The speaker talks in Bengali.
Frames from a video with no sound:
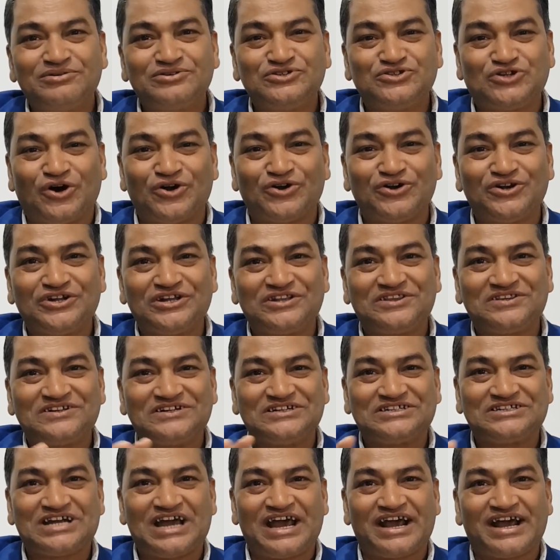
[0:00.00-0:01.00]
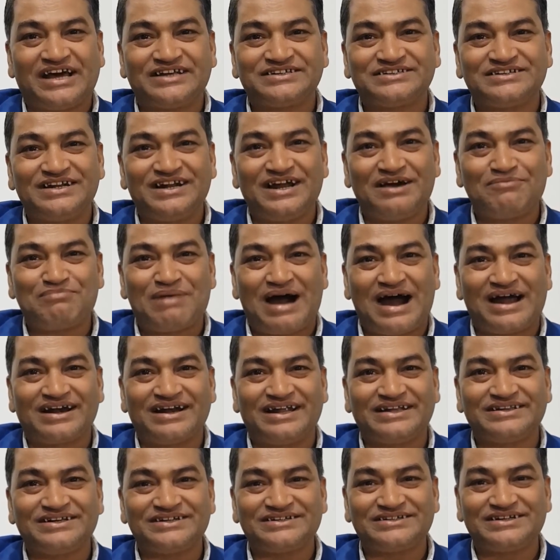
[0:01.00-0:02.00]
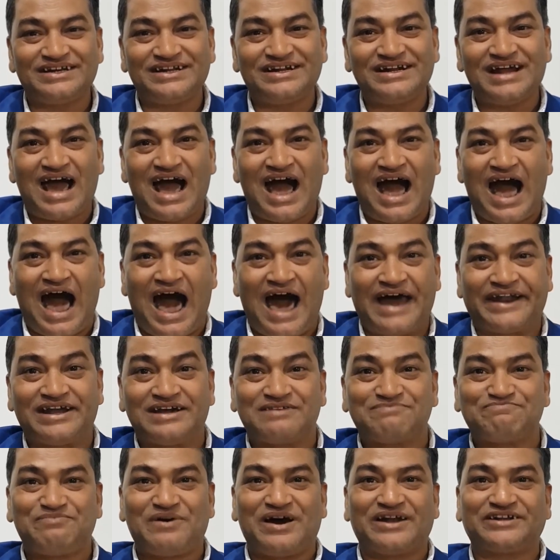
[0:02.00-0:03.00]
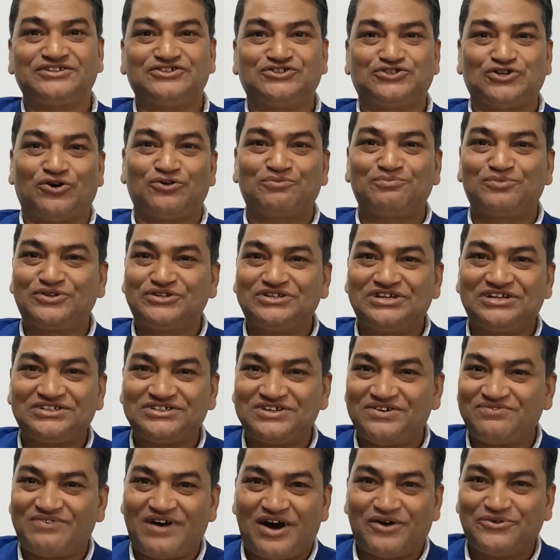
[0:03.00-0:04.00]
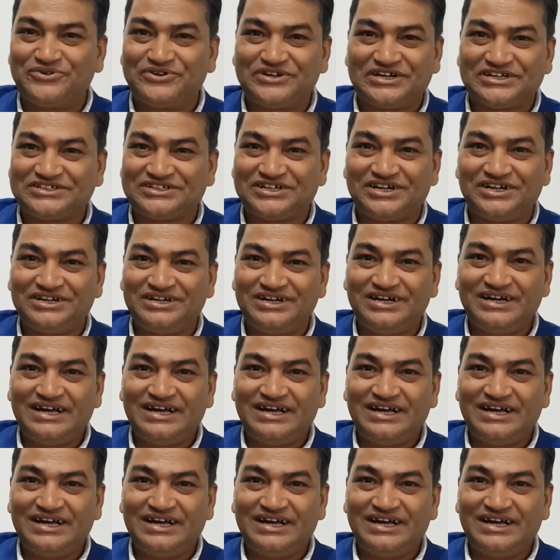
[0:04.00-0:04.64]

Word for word: জননেত্রী শেখ হাসিনা বাংলাদেশের আরেকবার জন্ম দিয়েছে ফাউন্ডেশন